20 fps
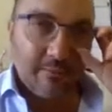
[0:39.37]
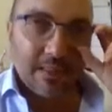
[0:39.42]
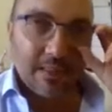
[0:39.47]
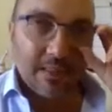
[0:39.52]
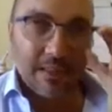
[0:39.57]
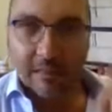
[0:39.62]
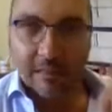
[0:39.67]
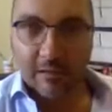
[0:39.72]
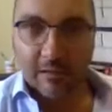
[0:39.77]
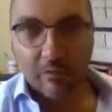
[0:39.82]
che ha il
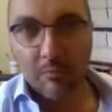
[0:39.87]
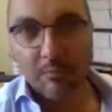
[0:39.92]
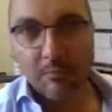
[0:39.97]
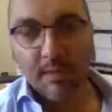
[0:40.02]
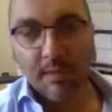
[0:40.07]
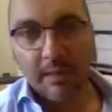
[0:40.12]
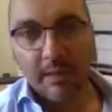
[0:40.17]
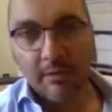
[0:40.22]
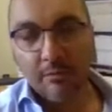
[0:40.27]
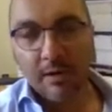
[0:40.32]
mercato a
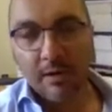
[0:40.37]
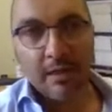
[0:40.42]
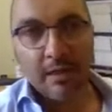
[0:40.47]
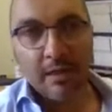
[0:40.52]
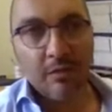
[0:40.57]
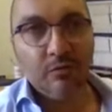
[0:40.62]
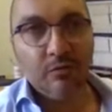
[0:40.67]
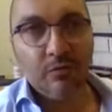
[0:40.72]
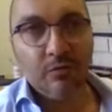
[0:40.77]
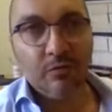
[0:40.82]
comprare
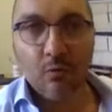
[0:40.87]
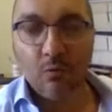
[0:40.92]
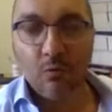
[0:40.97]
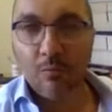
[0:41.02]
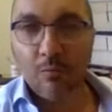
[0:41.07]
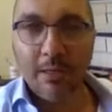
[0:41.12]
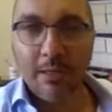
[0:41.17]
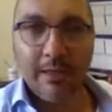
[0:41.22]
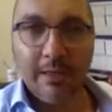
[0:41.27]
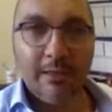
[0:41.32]
Leonardo,
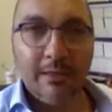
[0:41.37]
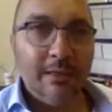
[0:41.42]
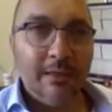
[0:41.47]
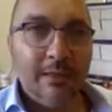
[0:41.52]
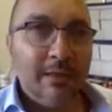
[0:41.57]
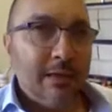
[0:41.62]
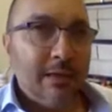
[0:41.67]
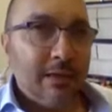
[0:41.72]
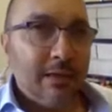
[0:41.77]
secondo me